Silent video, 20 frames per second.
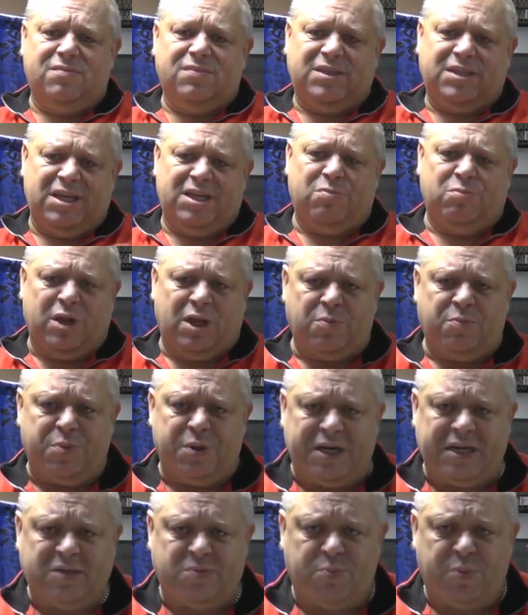С этим надо
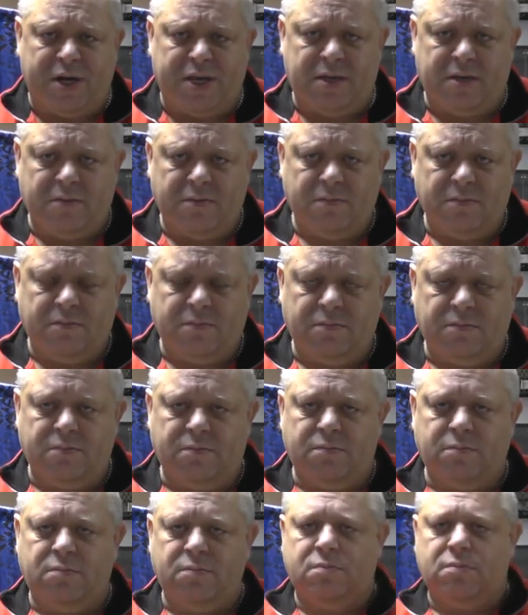переспать.
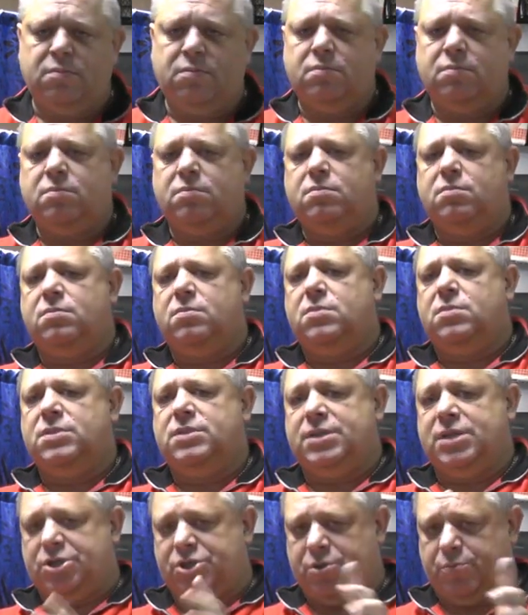
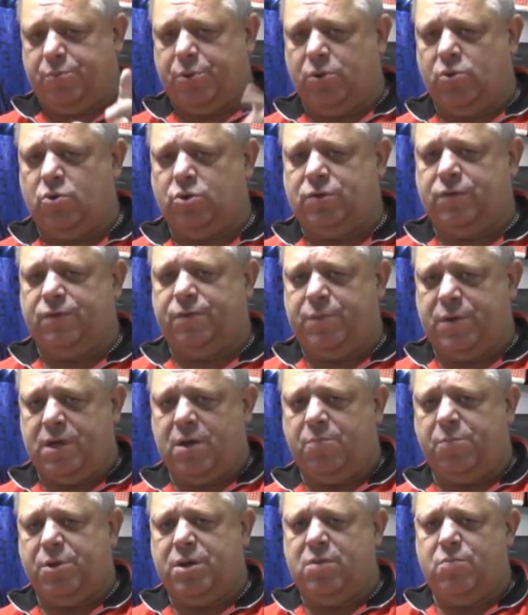Саша Пилосов
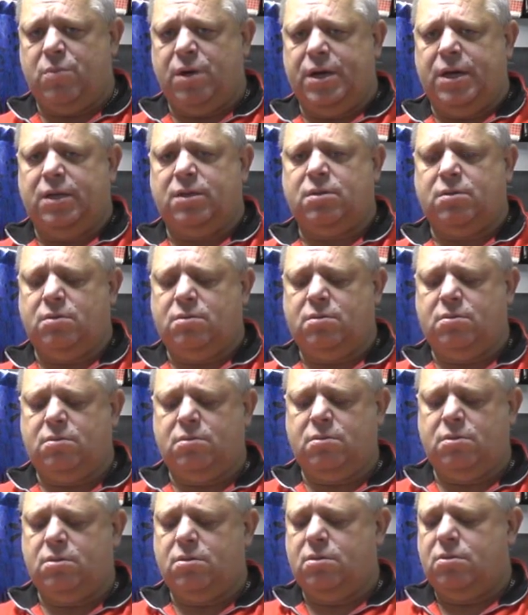меня понимает,
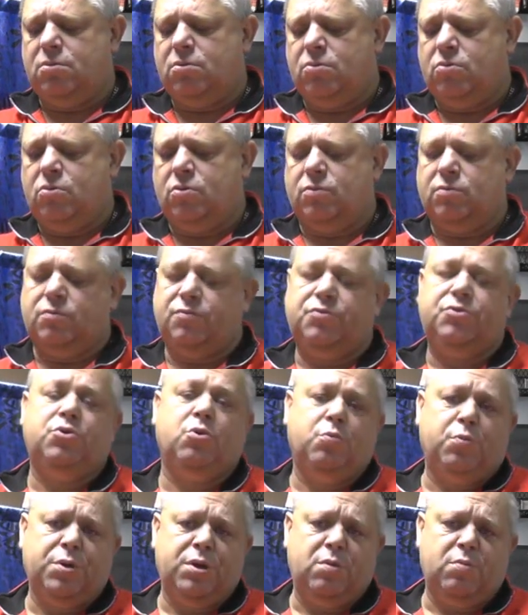он
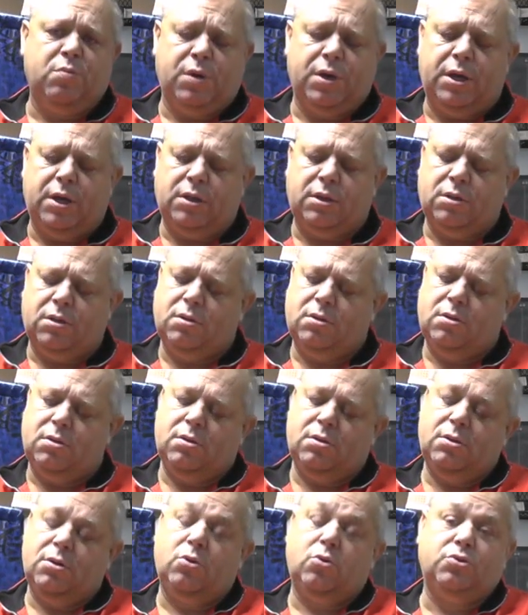все понимает,
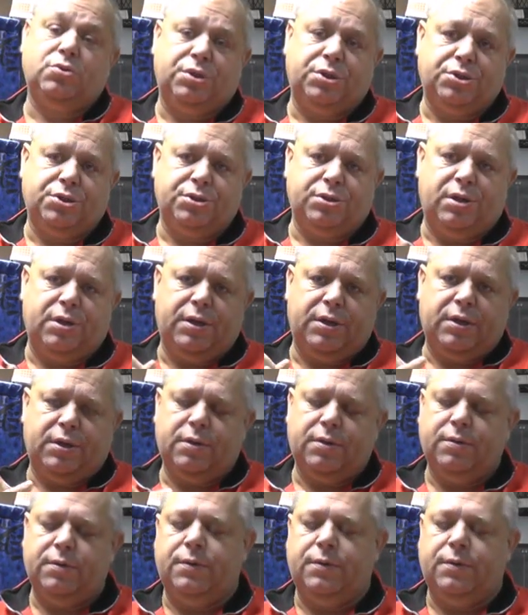русский человек.